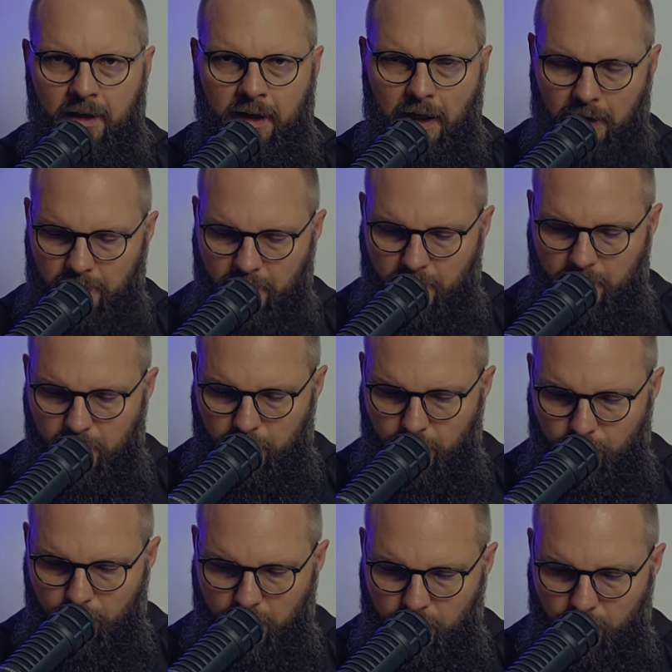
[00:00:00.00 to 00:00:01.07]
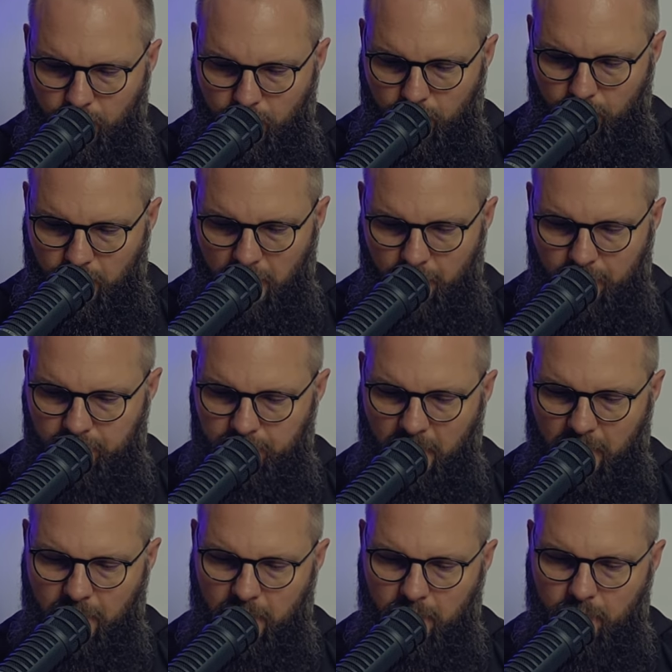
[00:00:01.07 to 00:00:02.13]
Ale jest dobrym królem,
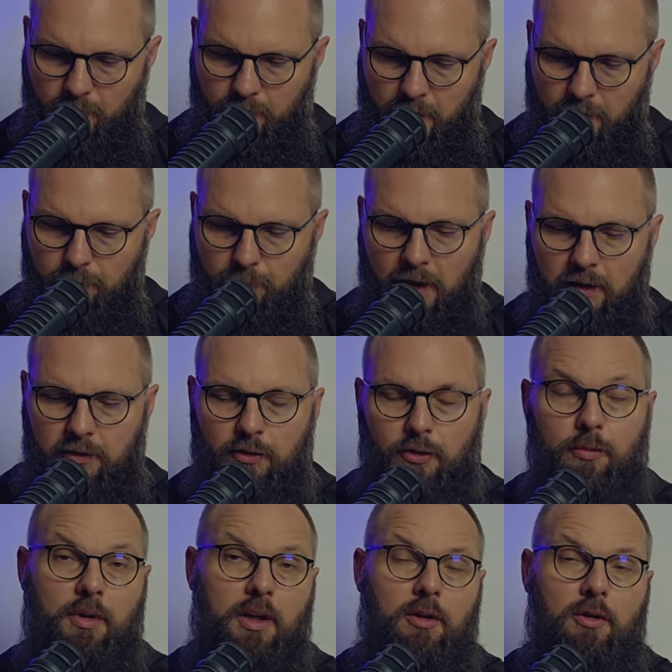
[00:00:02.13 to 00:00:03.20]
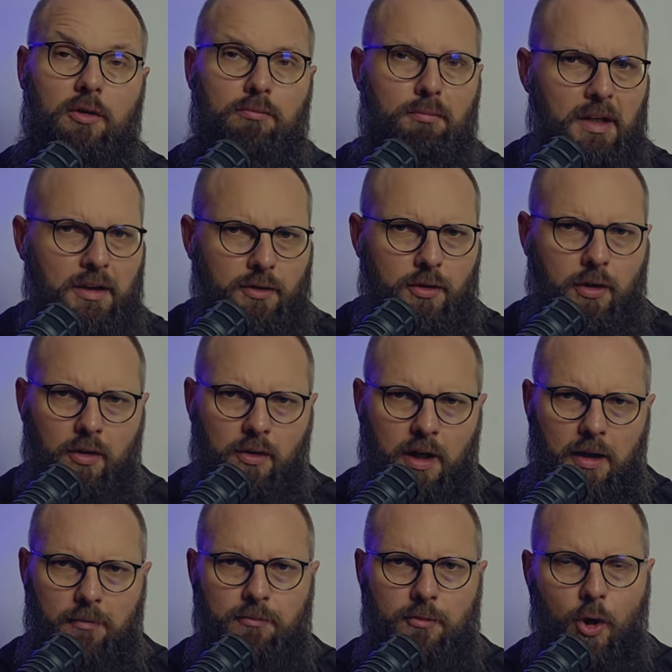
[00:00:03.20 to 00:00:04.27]
dlatego że ma dobrego
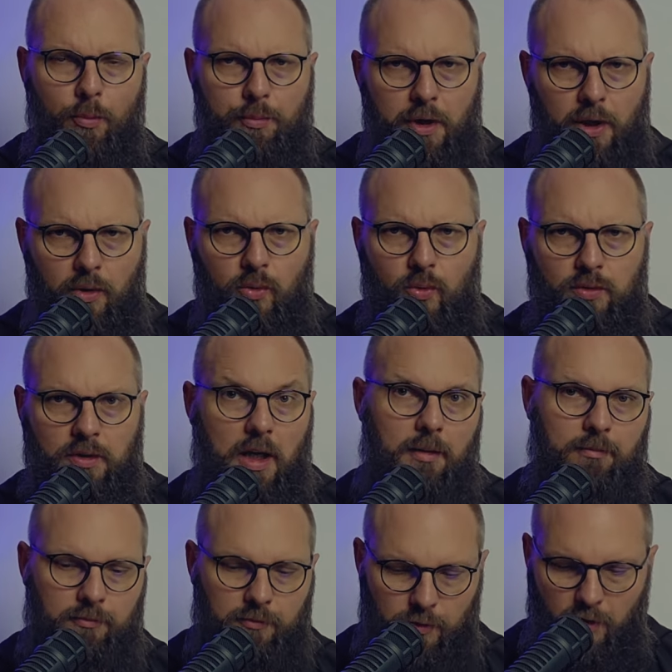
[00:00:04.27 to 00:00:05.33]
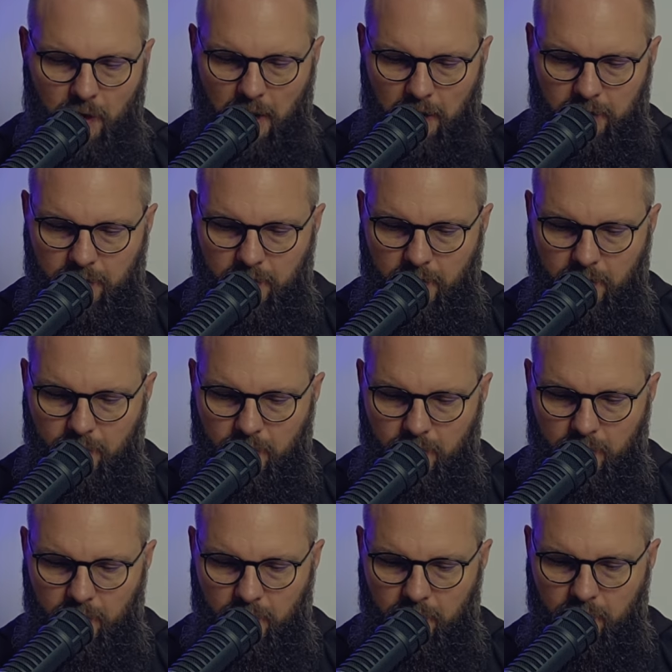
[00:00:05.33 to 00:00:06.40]
mentora, opiekuna, doradcę,
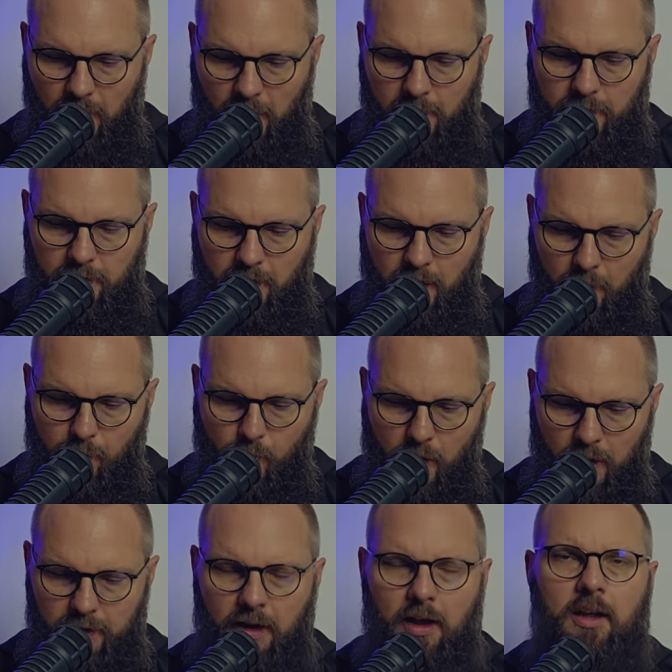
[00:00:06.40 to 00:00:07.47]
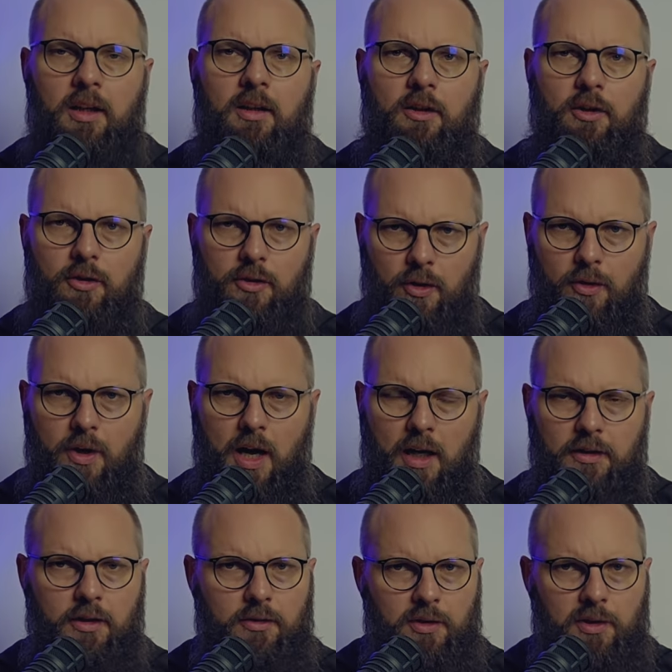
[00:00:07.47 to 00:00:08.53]
czyli arcykapłana
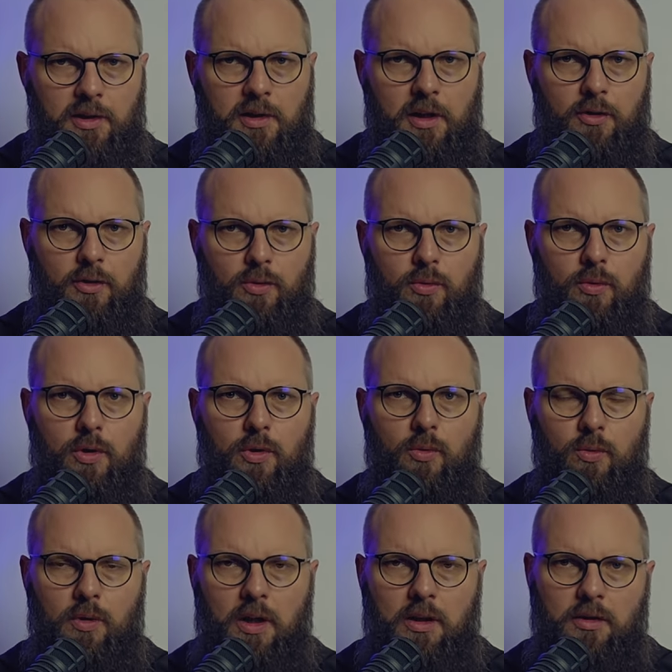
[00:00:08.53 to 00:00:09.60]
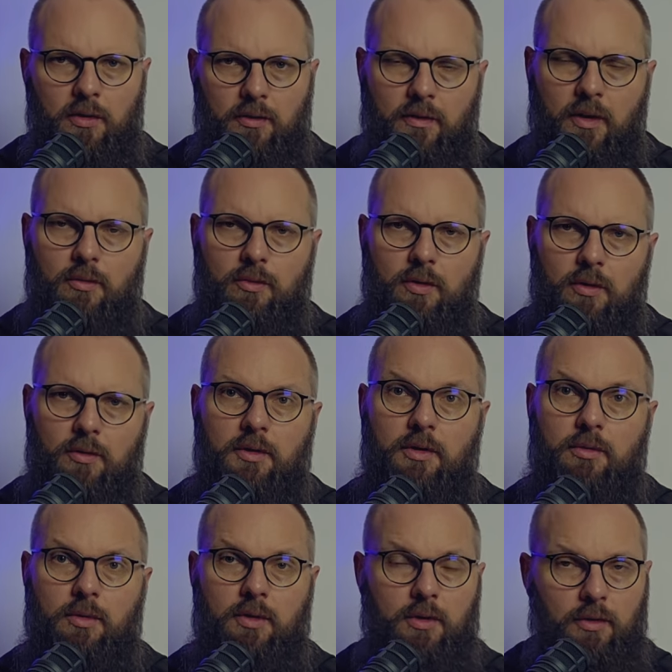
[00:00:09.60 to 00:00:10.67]
Jojadę. To jest ten, który uratował go i
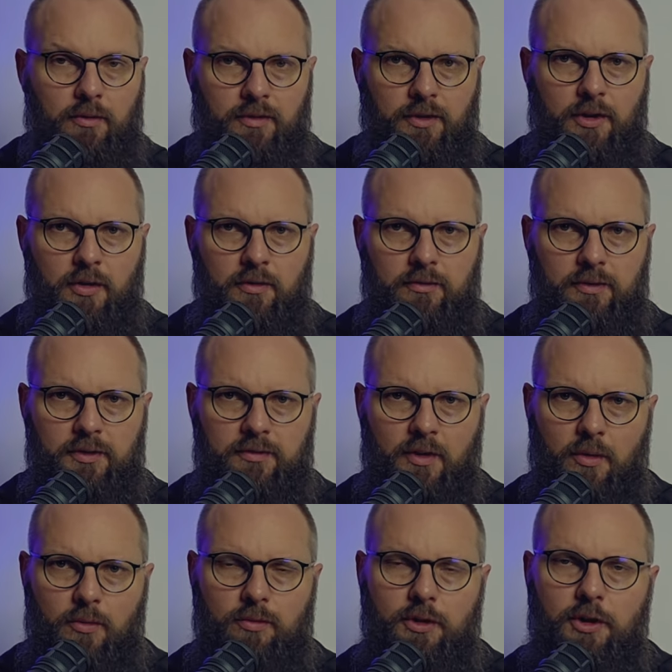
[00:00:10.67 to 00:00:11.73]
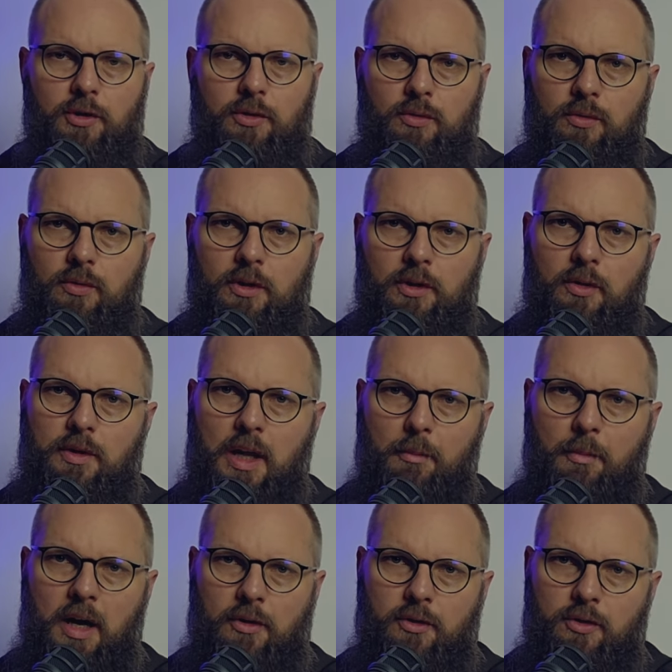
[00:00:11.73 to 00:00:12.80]
który go wychowywał, i który go
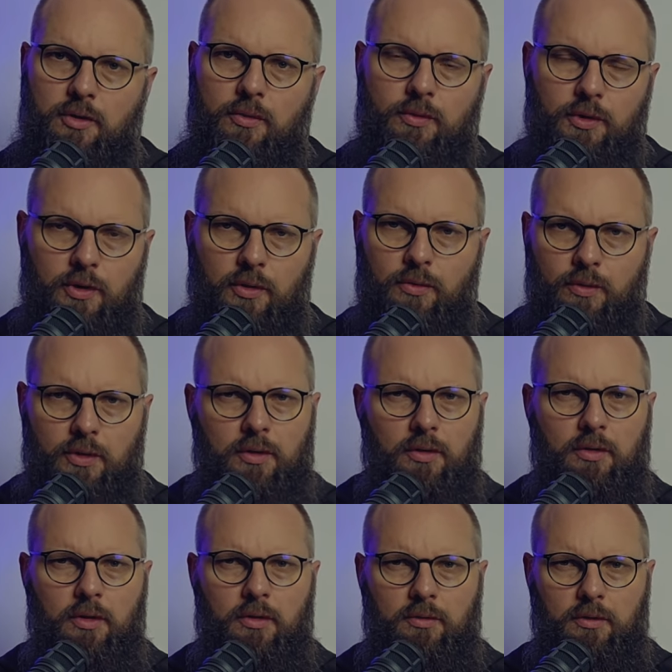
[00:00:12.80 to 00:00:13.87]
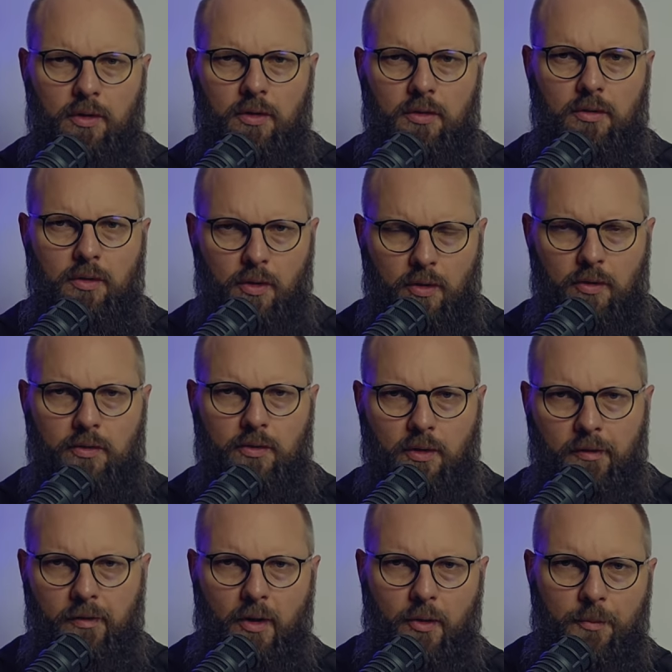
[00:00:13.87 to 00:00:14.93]
namaścił, i który go
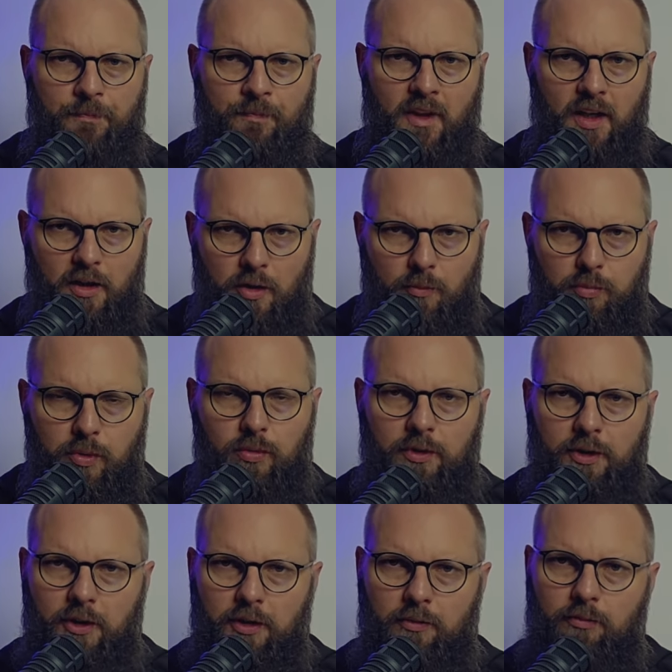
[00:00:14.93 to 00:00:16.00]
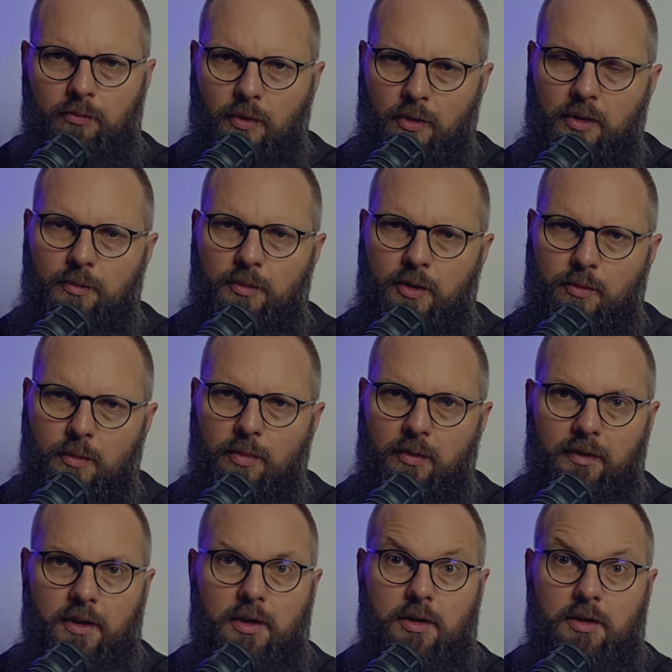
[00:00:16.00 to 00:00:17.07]
koronował. I póki, moglibyśmy
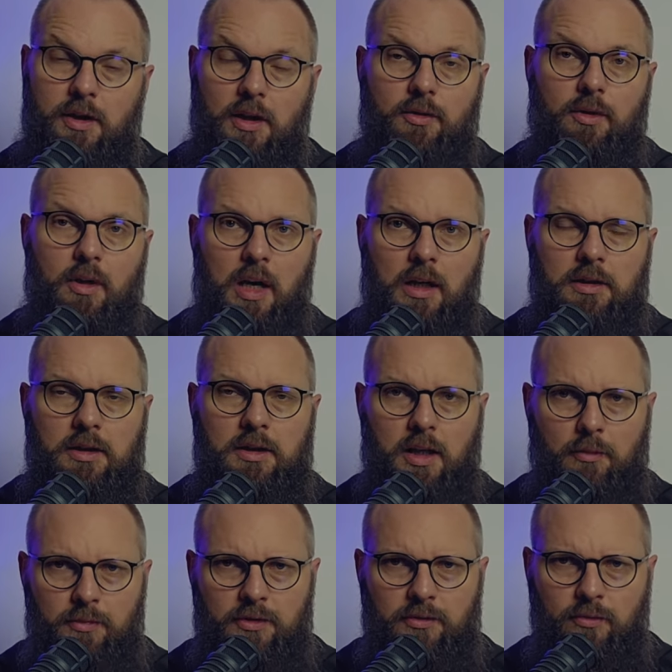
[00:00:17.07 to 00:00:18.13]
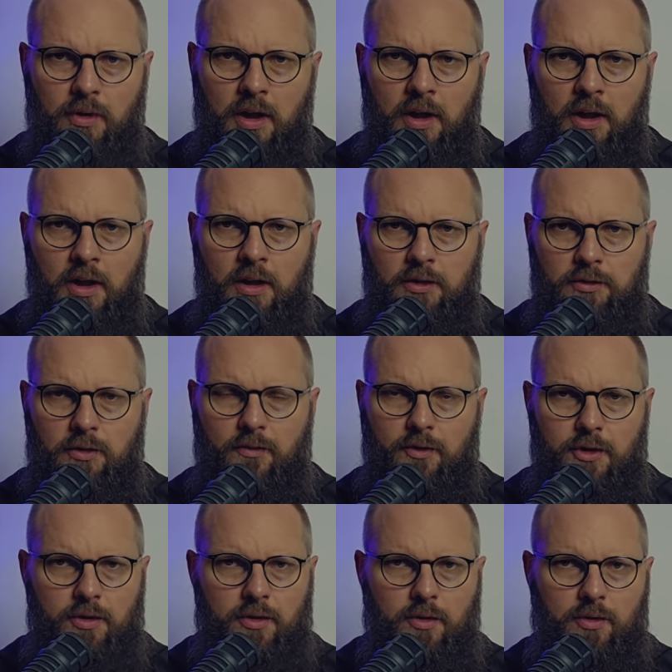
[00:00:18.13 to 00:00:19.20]
powiedzieć, ten doradca był, to
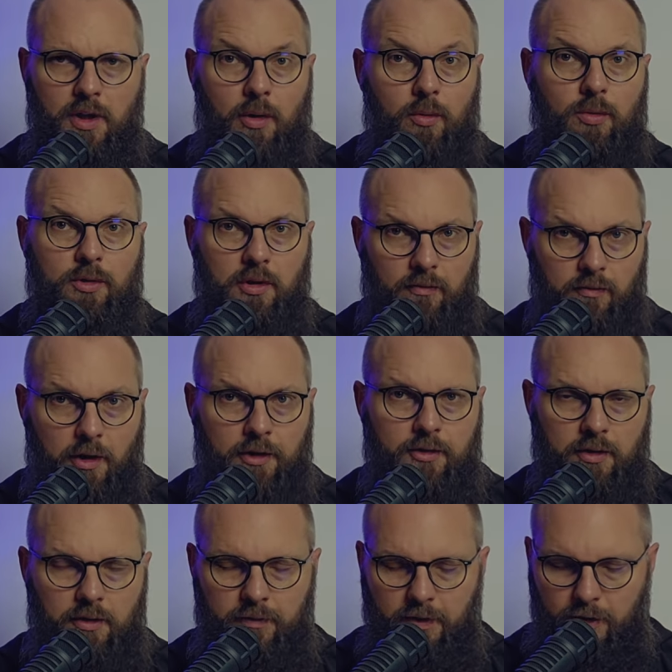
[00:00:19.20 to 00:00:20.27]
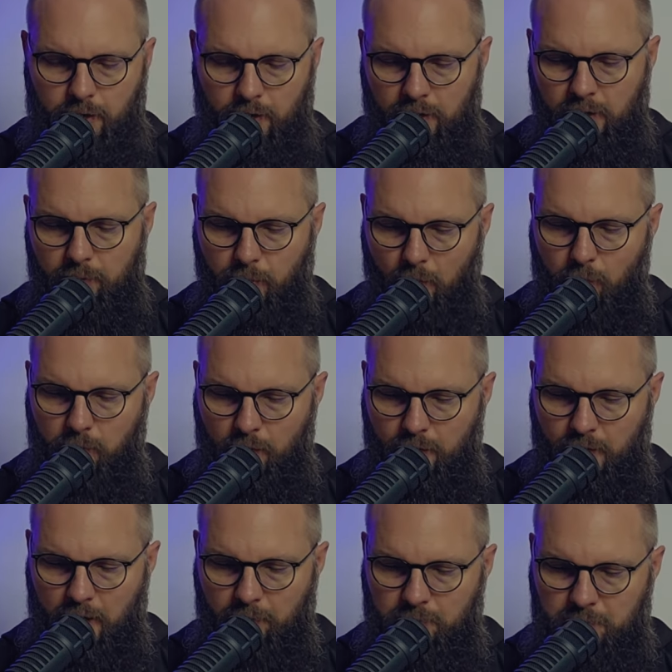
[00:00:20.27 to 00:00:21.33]
wszystko działo się właściwie, czyli po
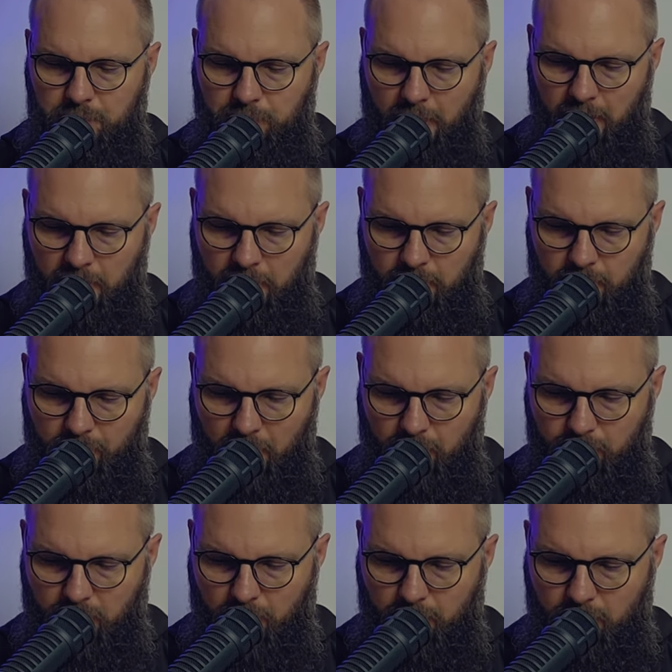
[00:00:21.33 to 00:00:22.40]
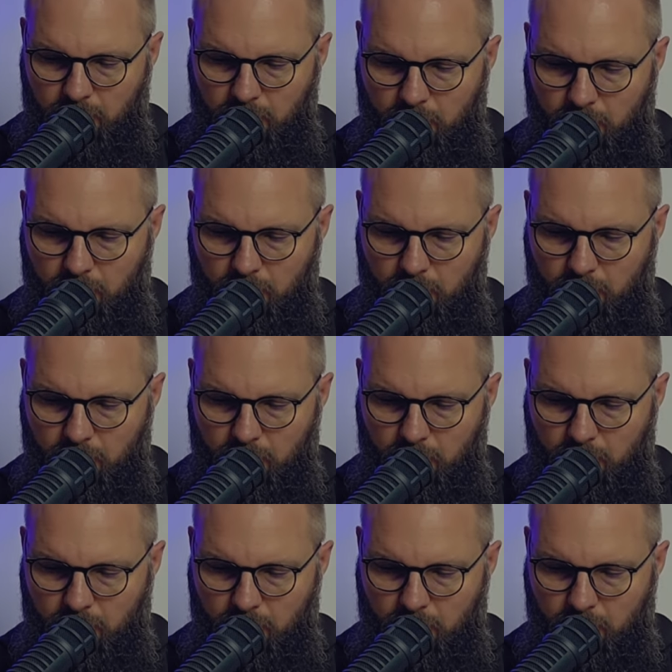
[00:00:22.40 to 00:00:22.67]
Bożemu. Ale jak dowiadujemy się